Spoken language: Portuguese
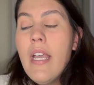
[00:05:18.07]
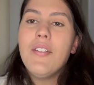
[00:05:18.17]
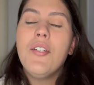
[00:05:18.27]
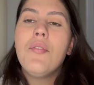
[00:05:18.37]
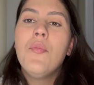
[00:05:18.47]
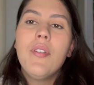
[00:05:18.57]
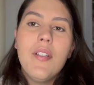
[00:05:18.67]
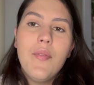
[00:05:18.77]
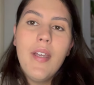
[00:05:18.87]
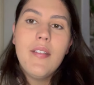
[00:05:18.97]
A gente
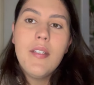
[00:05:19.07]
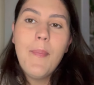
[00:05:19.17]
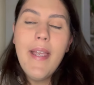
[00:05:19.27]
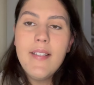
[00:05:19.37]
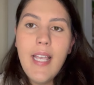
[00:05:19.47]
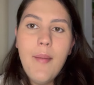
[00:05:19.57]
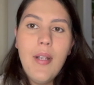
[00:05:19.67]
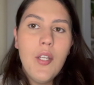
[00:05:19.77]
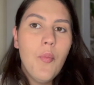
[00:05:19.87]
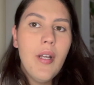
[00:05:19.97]
muitas vezes percebe
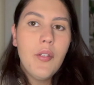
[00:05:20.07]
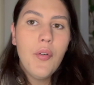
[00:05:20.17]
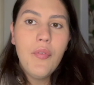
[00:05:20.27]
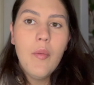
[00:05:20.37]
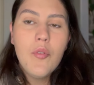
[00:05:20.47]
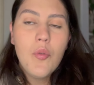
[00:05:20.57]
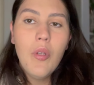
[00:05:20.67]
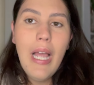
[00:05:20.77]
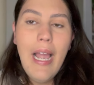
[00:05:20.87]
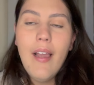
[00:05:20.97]
ali uma atrofia
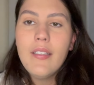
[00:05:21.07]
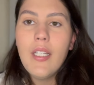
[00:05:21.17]
muscular,